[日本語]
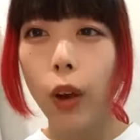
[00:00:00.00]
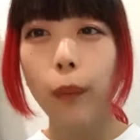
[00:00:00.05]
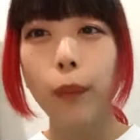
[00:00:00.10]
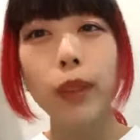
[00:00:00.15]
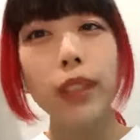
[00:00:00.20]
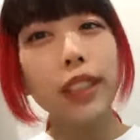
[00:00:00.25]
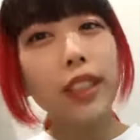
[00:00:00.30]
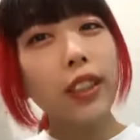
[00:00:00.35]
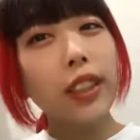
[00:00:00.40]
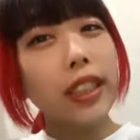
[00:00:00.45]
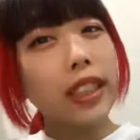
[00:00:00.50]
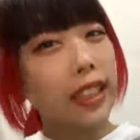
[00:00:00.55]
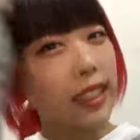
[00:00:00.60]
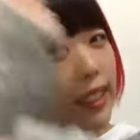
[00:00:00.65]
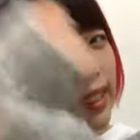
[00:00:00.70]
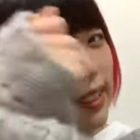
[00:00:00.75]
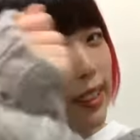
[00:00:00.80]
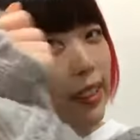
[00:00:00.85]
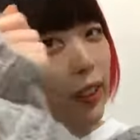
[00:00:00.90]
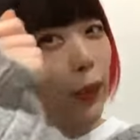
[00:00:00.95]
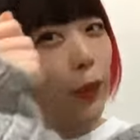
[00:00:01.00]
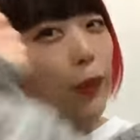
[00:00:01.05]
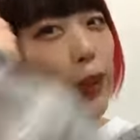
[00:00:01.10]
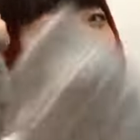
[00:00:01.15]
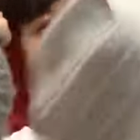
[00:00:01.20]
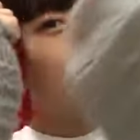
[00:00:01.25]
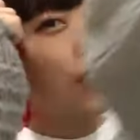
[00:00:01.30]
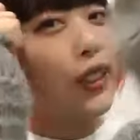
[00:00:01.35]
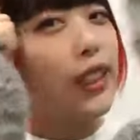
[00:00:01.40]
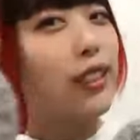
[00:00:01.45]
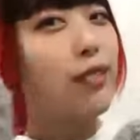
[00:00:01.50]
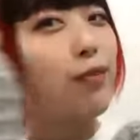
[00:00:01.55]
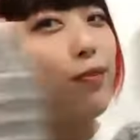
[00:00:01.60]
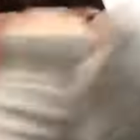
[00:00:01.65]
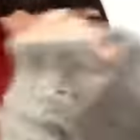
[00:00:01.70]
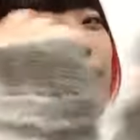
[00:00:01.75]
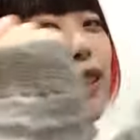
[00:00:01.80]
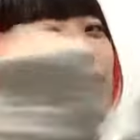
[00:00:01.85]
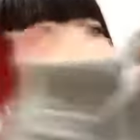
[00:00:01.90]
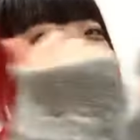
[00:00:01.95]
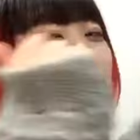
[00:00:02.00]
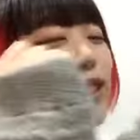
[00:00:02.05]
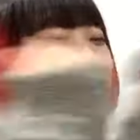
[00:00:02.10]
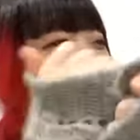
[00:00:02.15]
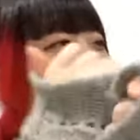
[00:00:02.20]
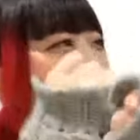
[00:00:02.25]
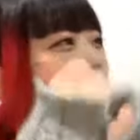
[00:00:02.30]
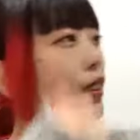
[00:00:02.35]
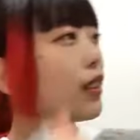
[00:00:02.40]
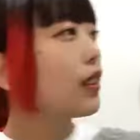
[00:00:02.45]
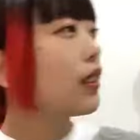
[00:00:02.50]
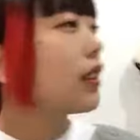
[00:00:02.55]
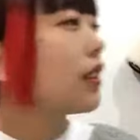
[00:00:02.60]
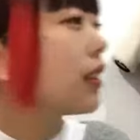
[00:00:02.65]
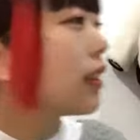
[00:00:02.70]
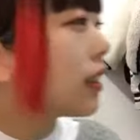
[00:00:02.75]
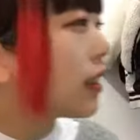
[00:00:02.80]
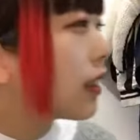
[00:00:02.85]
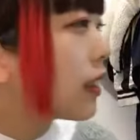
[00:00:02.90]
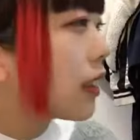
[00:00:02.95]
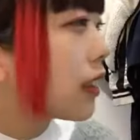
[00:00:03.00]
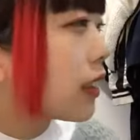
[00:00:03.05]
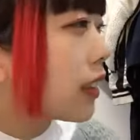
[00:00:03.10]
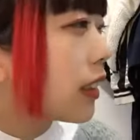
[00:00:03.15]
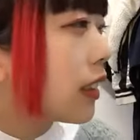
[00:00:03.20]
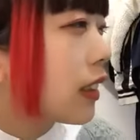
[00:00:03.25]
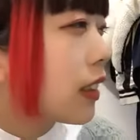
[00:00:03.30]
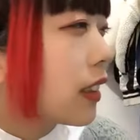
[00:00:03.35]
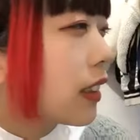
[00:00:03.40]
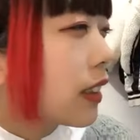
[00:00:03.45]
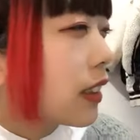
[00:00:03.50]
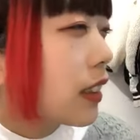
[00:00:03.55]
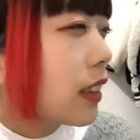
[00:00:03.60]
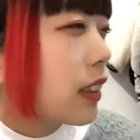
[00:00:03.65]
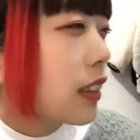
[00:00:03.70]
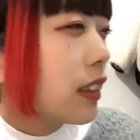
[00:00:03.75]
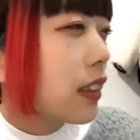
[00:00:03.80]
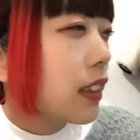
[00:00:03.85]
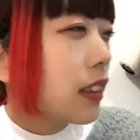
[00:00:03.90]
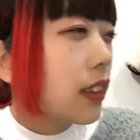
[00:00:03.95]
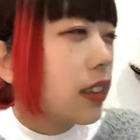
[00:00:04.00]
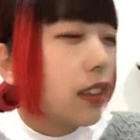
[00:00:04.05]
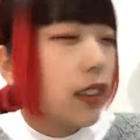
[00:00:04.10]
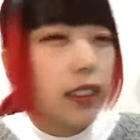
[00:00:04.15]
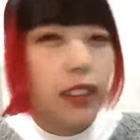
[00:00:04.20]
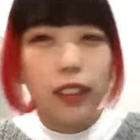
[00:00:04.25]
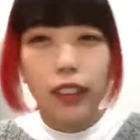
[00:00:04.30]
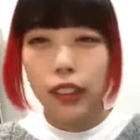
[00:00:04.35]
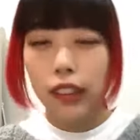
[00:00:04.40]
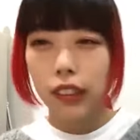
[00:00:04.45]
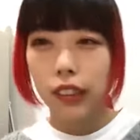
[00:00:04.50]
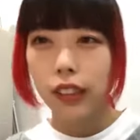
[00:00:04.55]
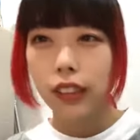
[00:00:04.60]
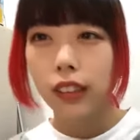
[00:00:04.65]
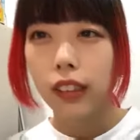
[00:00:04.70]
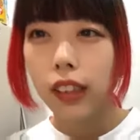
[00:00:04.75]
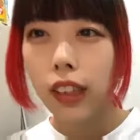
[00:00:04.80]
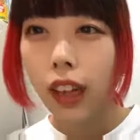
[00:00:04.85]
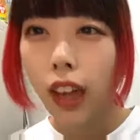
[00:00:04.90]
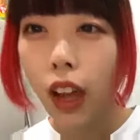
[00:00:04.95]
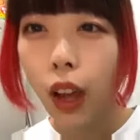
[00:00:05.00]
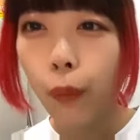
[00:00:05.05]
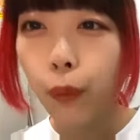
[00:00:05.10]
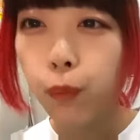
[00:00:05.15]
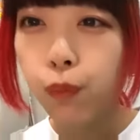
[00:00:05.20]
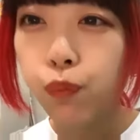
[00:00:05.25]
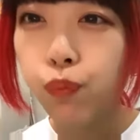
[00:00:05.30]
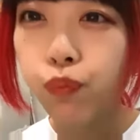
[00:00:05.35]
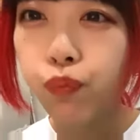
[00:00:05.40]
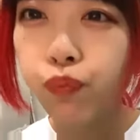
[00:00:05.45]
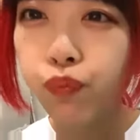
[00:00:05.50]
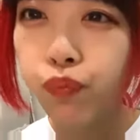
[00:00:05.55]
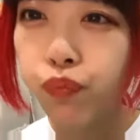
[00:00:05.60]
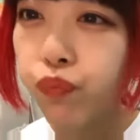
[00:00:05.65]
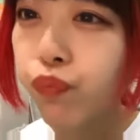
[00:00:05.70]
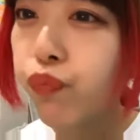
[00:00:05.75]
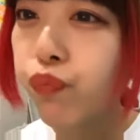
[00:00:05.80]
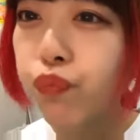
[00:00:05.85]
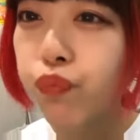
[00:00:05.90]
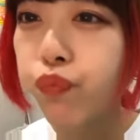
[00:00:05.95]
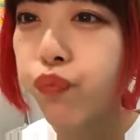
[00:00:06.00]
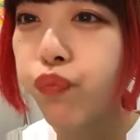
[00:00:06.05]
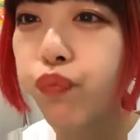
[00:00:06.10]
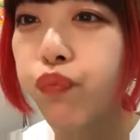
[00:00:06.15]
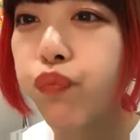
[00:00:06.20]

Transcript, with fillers: 面白い面白いってってってキーペンじゃんめっちゃ生きうタクしてんじゃん